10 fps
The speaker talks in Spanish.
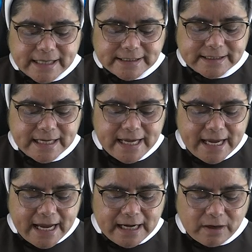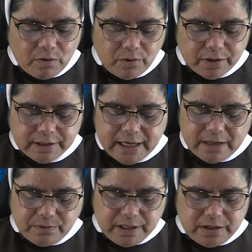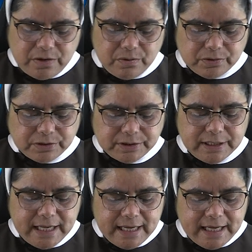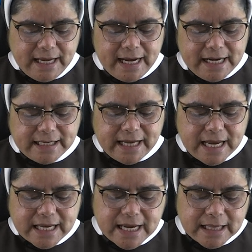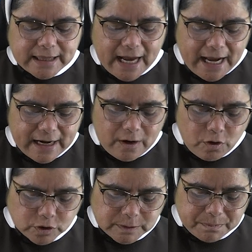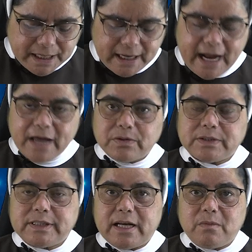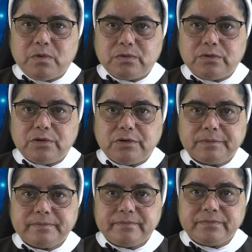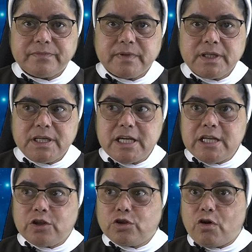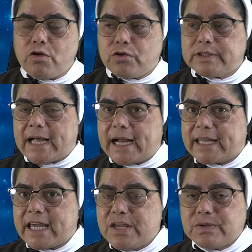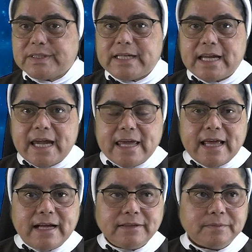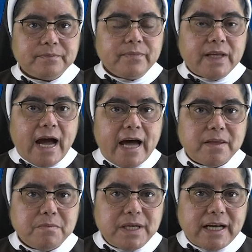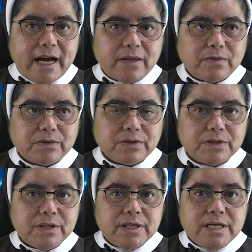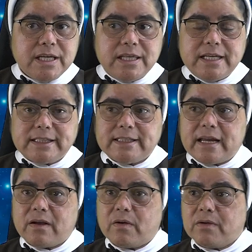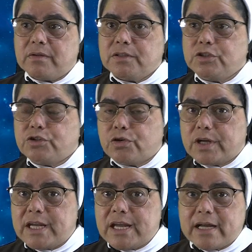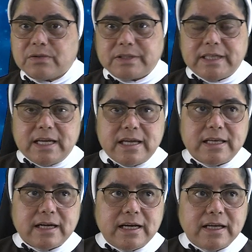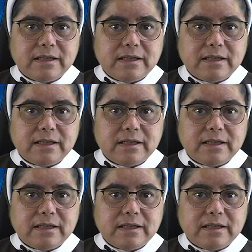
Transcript: es el Cordero de Dios, el que quita los pecados del mundo. Y todos aquellos se quedan admirados y dicen, yo quiero seguirle,